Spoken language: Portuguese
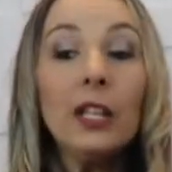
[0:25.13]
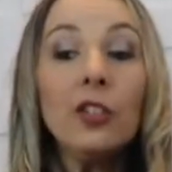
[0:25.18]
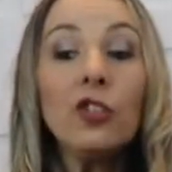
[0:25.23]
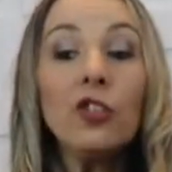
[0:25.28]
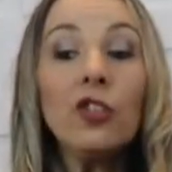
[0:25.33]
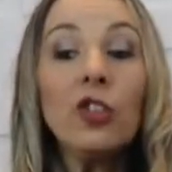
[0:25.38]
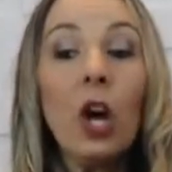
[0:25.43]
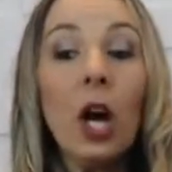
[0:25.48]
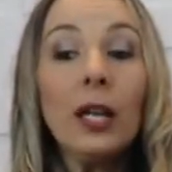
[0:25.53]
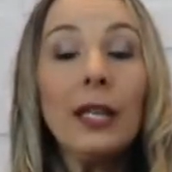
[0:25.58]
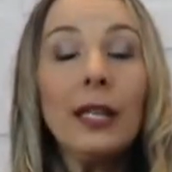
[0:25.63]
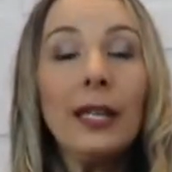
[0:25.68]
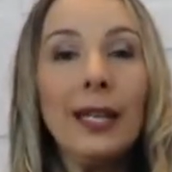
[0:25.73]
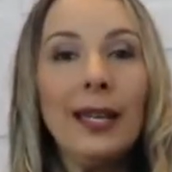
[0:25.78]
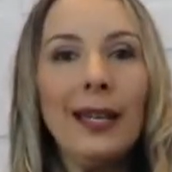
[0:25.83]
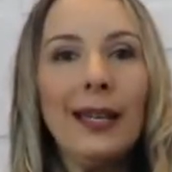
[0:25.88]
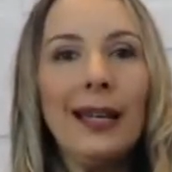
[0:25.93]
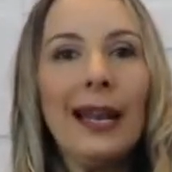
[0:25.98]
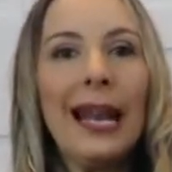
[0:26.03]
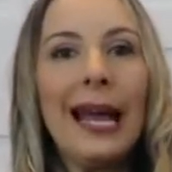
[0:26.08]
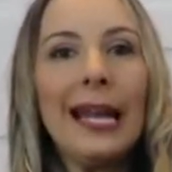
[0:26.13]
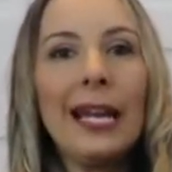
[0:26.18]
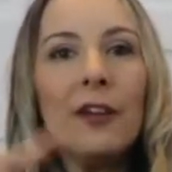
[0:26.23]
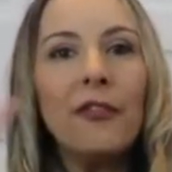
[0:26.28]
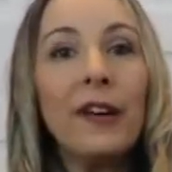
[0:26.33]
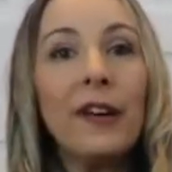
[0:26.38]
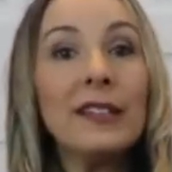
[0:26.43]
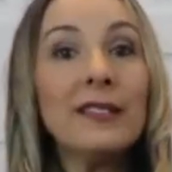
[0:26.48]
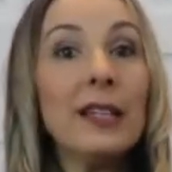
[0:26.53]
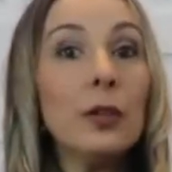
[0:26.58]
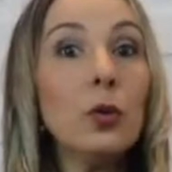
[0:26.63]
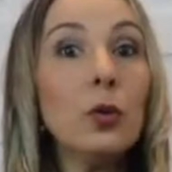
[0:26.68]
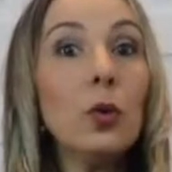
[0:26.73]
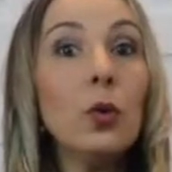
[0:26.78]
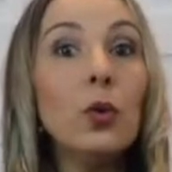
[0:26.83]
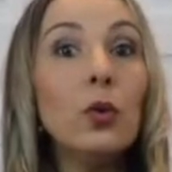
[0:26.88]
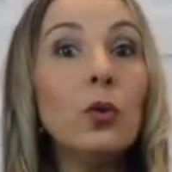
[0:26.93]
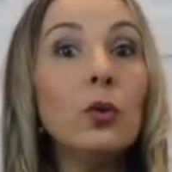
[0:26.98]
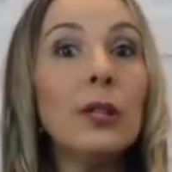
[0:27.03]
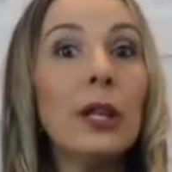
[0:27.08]
Só que lá na fase
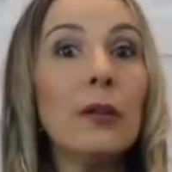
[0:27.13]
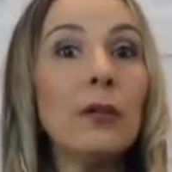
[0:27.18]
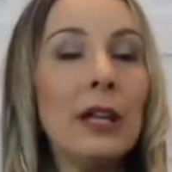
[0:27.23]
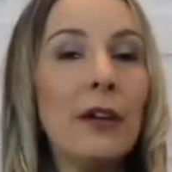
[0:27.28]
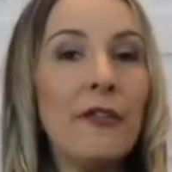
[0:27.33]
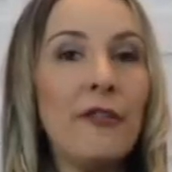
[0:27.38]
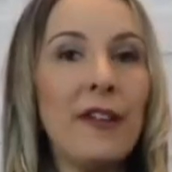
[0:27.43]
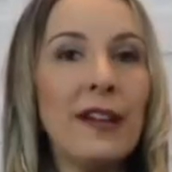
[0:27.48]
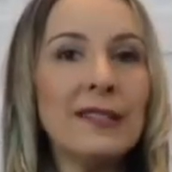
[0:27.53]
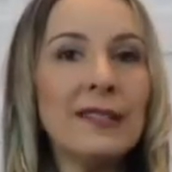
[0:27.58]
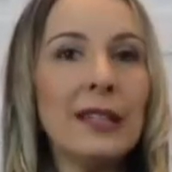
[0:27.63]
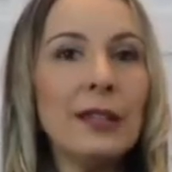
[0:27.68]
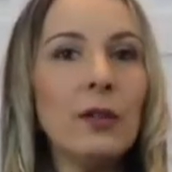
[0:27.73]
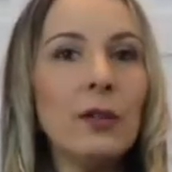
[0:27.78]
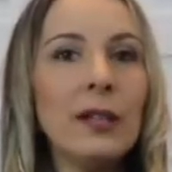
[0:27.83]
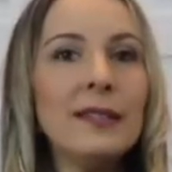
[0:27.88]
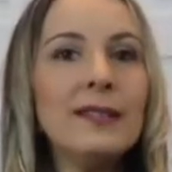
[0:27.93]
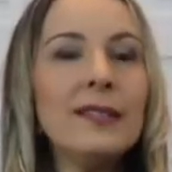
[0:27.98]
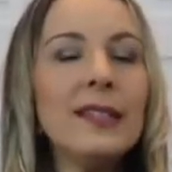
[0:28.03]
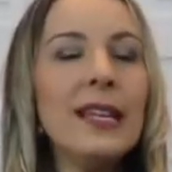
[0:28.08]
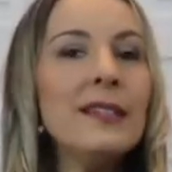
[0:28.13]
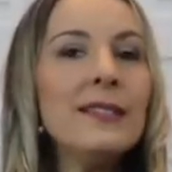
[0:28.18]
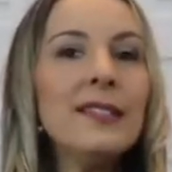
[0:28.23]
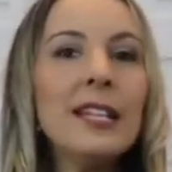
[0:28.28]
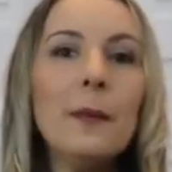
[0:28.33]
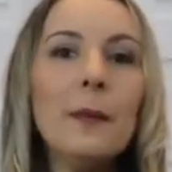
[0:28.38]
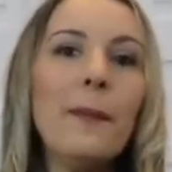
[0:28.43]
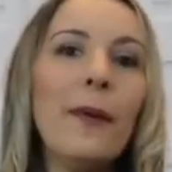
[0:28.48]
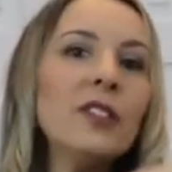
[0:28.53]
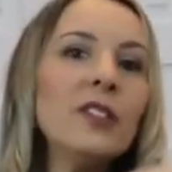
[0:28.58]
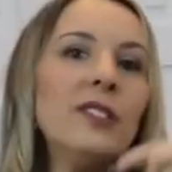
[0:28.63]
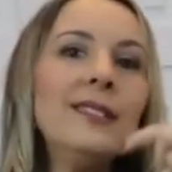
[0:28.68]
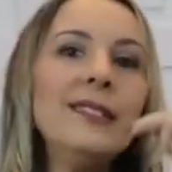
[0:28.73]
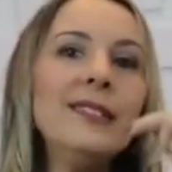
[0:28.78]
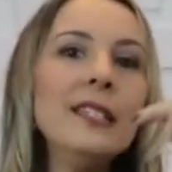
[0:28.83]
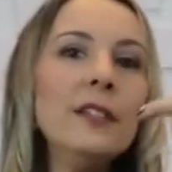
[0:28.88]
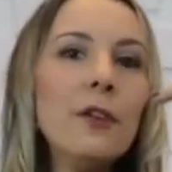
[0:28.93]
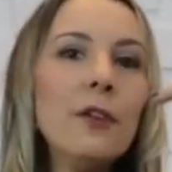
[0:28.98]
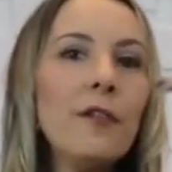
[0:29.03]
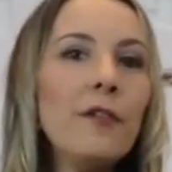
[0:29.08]
adulta ou na fase da adolescência, ele pode
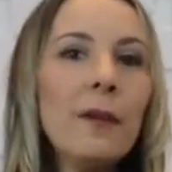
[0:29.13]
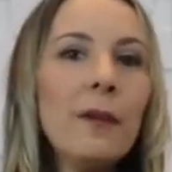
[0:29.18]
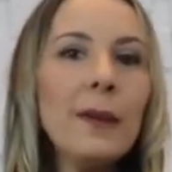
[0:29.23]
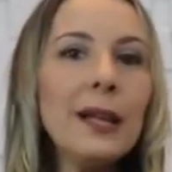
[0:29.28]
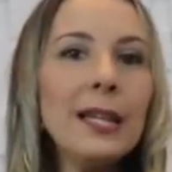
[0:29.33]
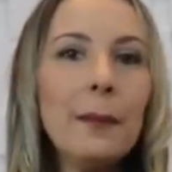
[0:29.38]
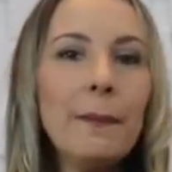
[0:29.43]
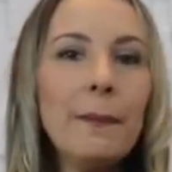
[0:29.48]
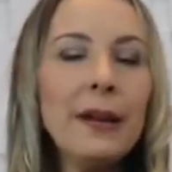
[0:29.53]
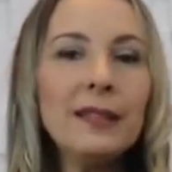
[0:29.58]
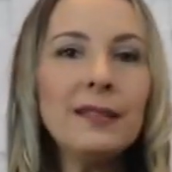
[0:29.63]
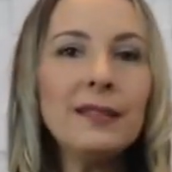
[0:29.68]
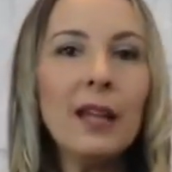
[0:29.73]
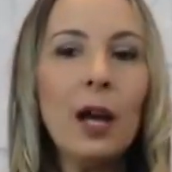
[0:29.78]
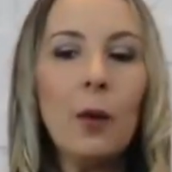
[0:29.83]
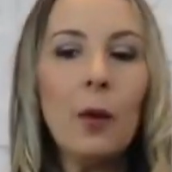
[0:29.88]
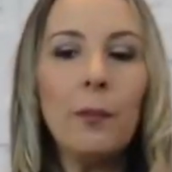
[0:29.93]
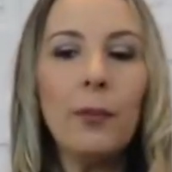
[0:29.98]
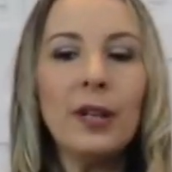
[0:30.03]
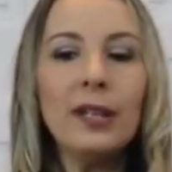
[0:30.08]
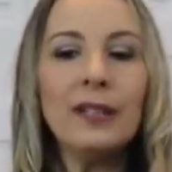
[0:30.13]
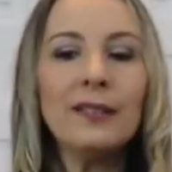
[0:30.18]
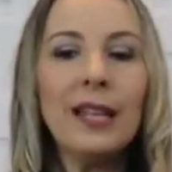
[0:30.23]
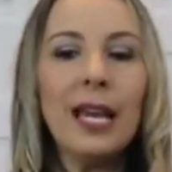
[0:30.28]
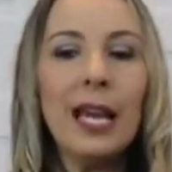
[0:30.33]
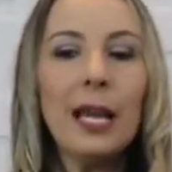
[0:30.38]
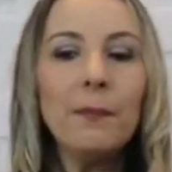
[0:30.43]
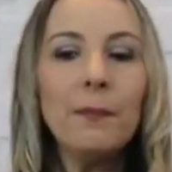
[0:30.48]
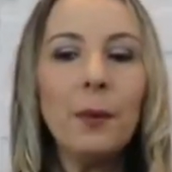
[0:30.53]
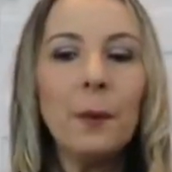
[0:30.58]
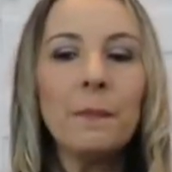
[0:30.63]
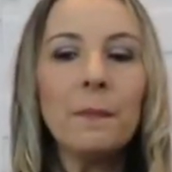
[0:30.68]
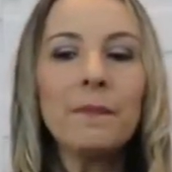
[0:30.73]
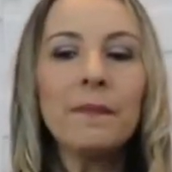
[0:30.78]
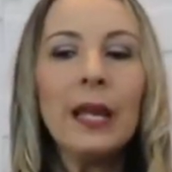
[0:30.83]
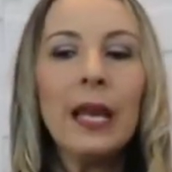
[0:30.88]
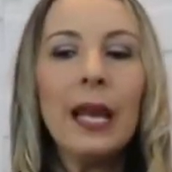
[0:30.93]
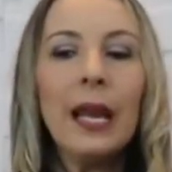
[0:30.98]
desenvolver uma depressão, por exemplo,